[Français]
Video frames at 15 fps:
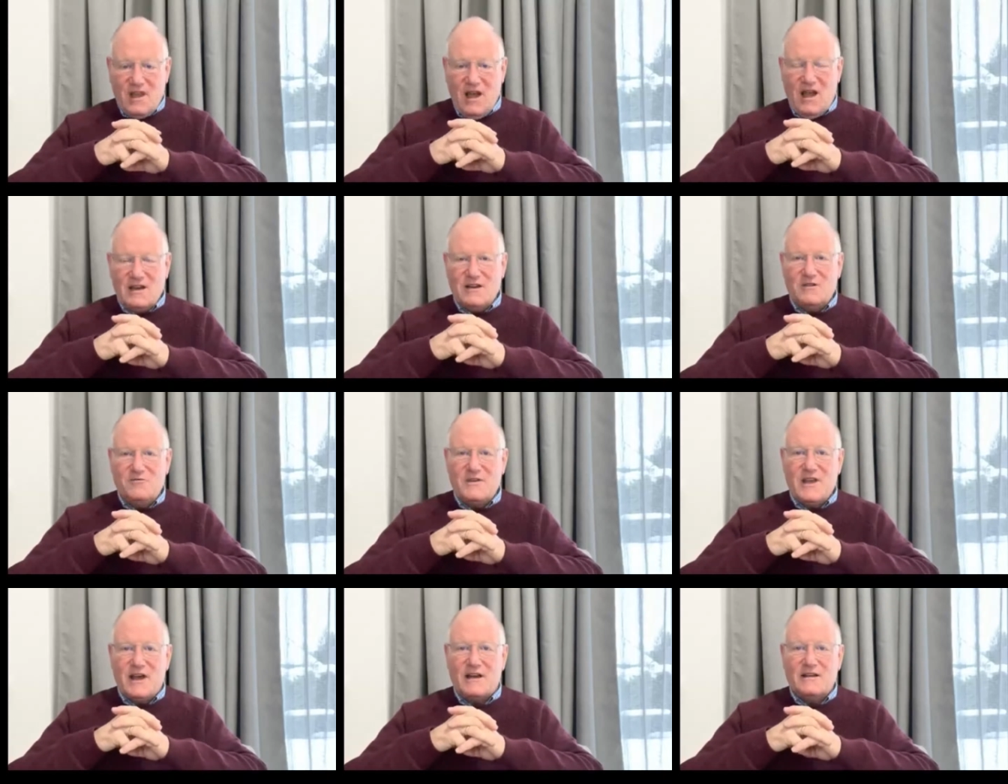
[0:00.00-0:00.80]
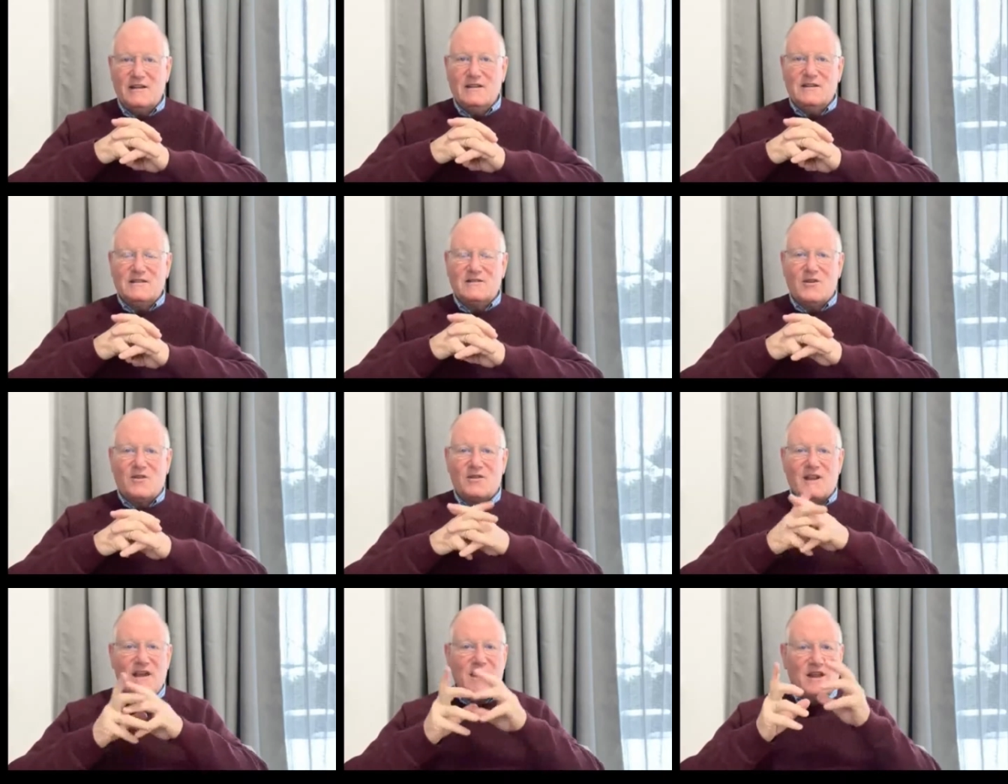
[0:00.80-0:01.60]
Alléluia.
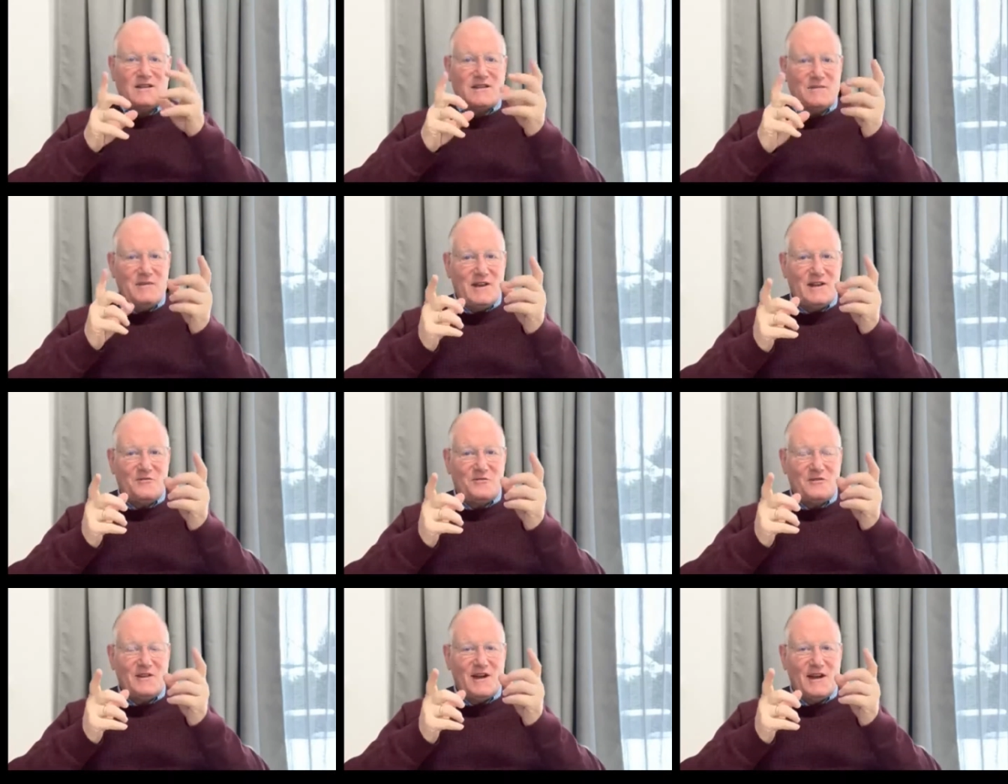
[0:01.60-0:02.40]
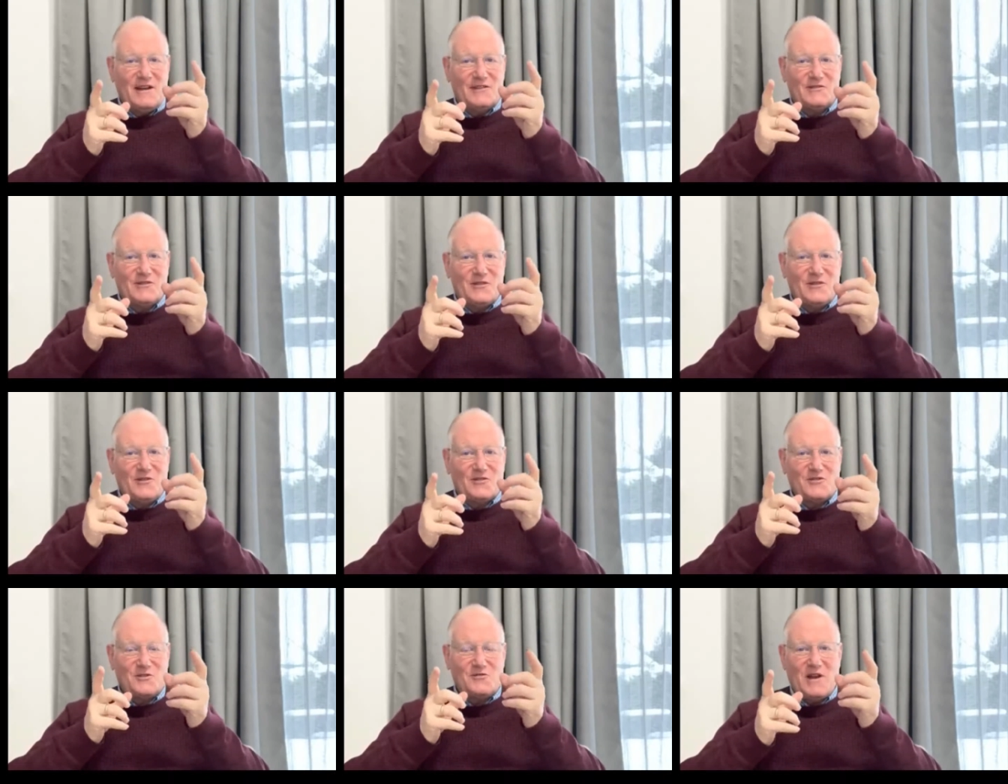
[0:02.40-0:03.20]
Donc là, il y a une similitude entre
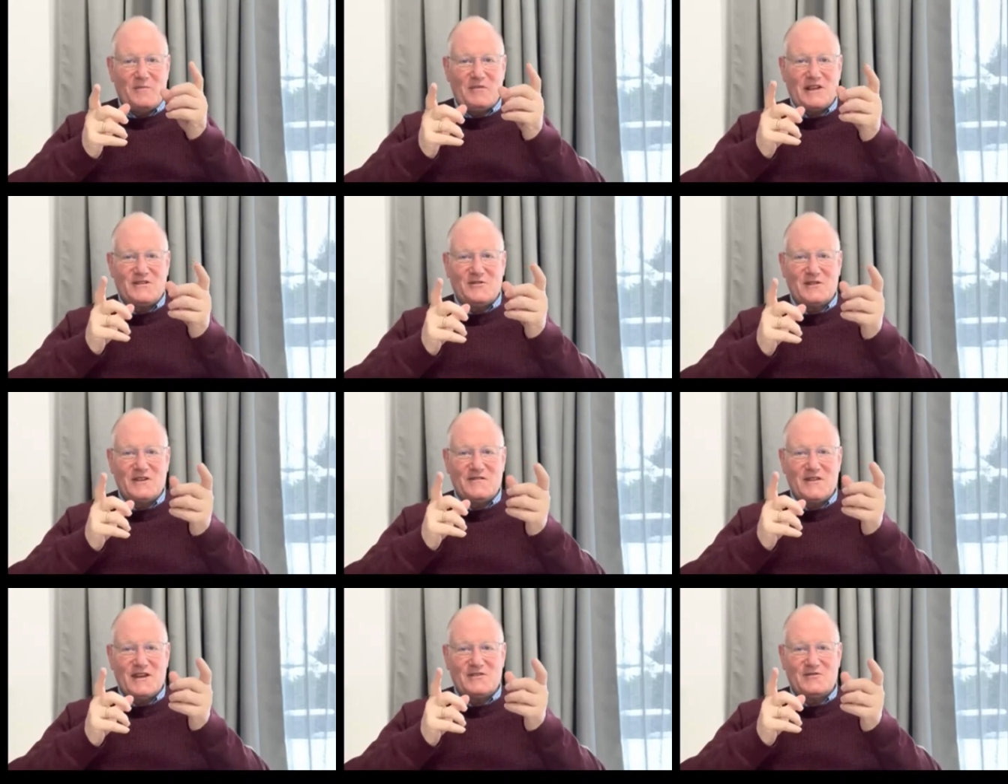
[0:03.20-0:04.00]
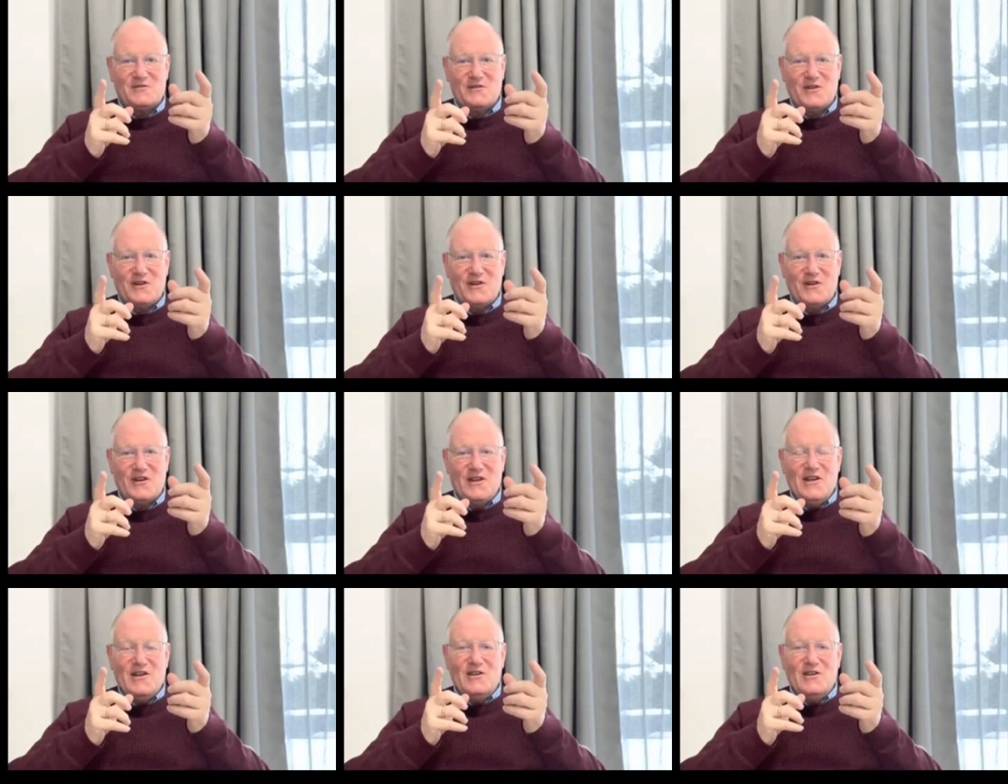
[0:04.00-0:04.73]
aujourd'hui la pression qui vient sur euh,